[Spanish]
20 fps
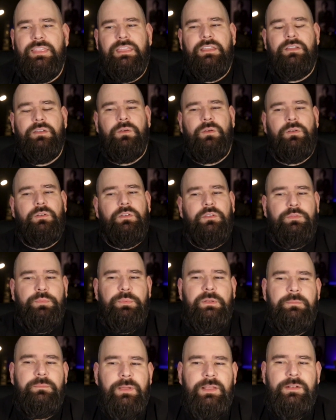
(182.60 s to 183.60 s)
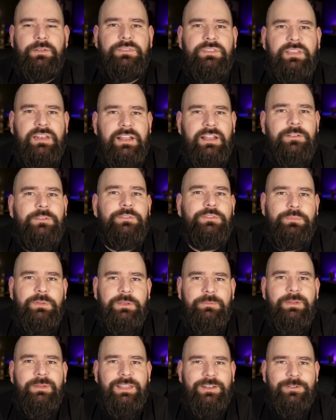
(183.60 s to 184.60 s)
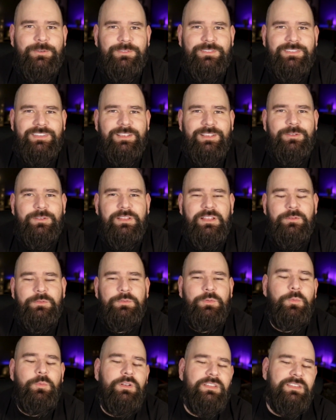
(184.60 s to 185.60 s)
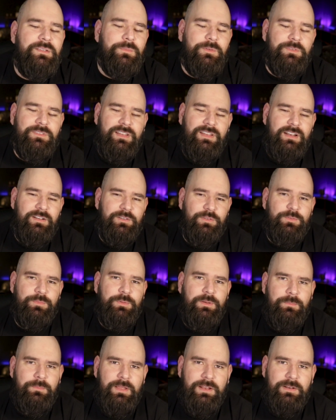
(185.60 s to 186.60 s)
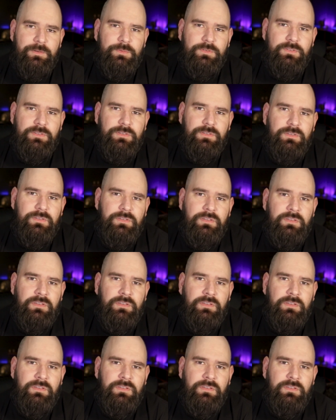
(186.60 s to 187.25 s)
dijo, los primeros serán los primeros, dijo que los últimos serán los primeros.